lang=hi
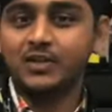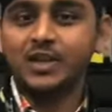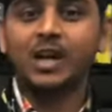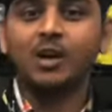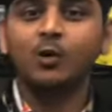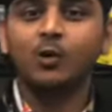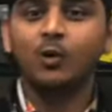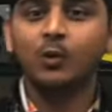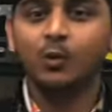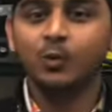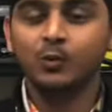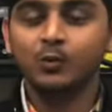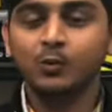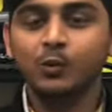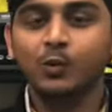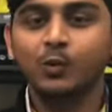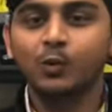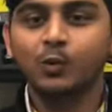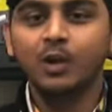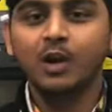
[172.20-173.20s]
चैनल को
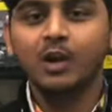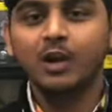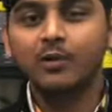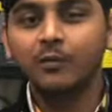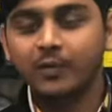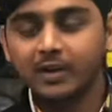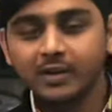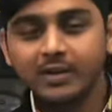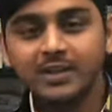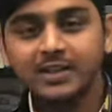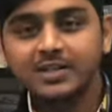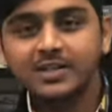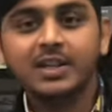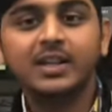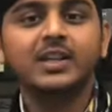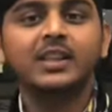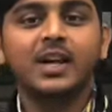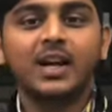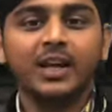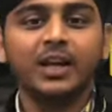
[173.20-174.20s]
उनको रेफ़र
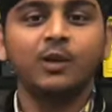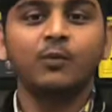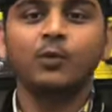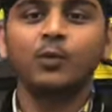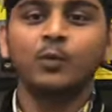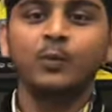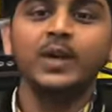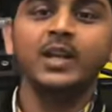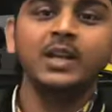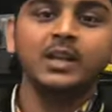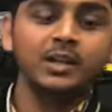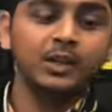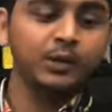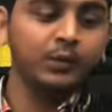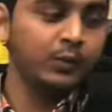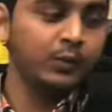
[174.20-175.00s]
कीजिए ताकि वो भी न्यू